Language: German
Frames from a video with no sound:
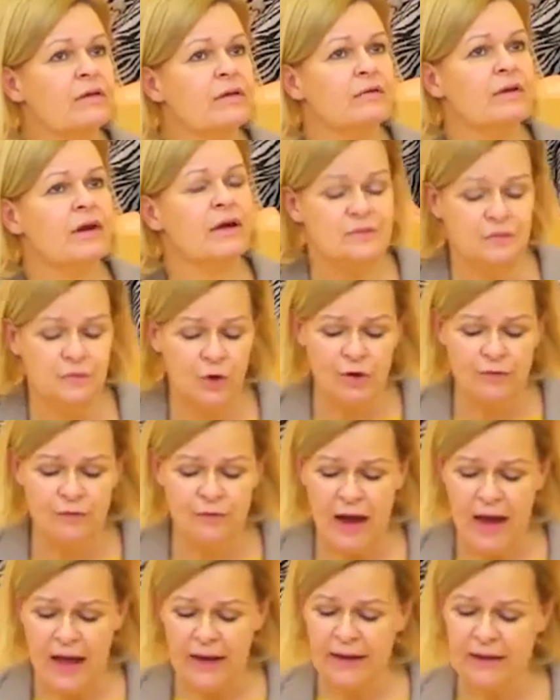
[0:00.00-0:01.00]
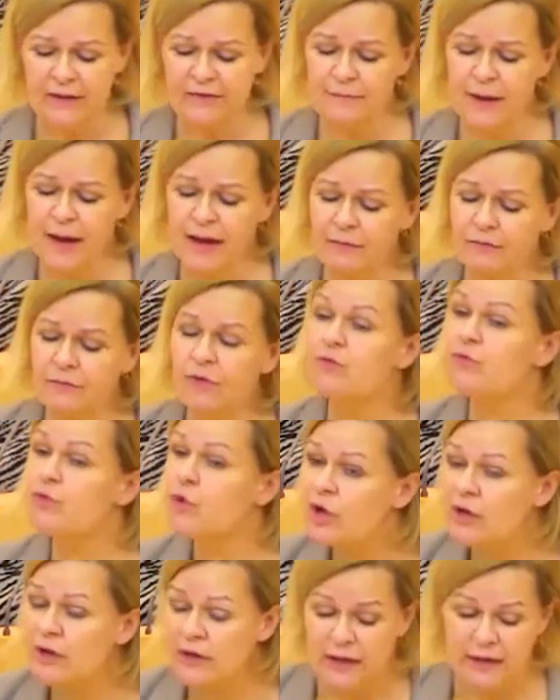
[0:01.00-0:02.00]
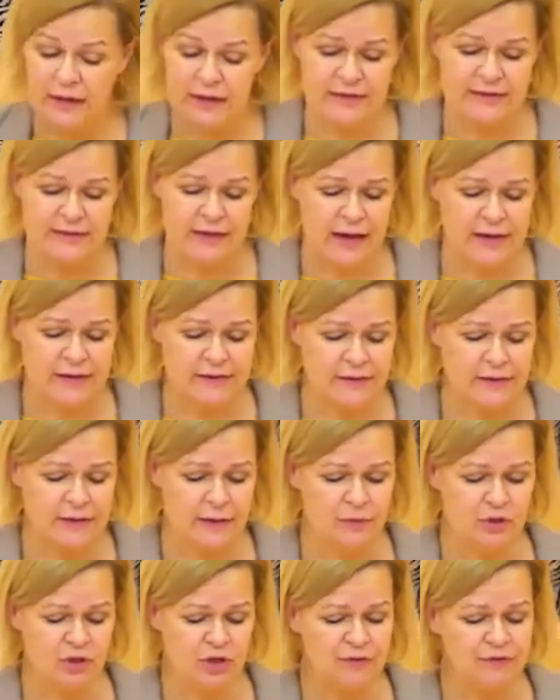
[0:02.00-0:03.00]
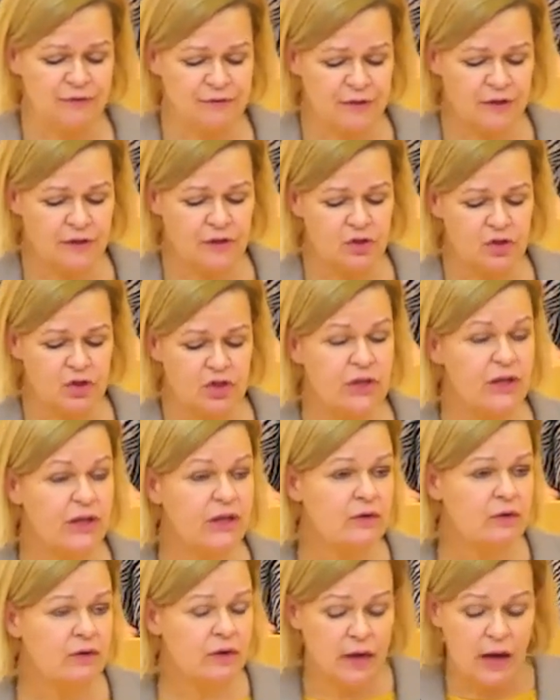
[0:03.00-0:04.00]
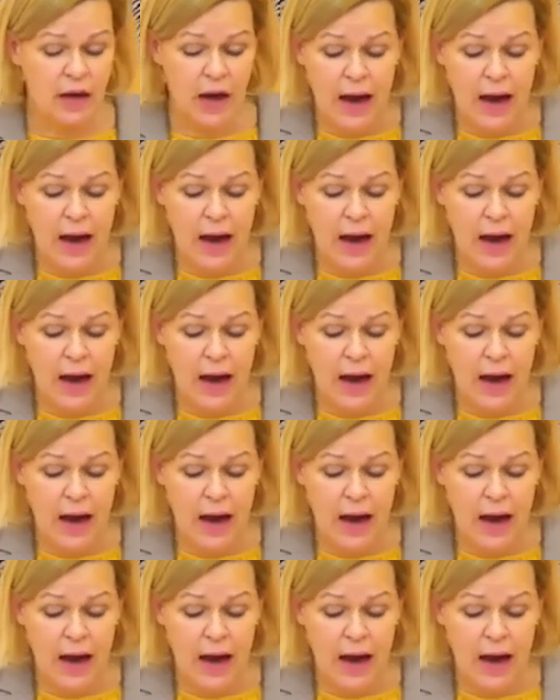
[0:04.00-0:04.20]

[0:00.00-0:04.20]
Was würden wir anders machen? Wir würden an der Seite der Beschäftigten stehen und ihre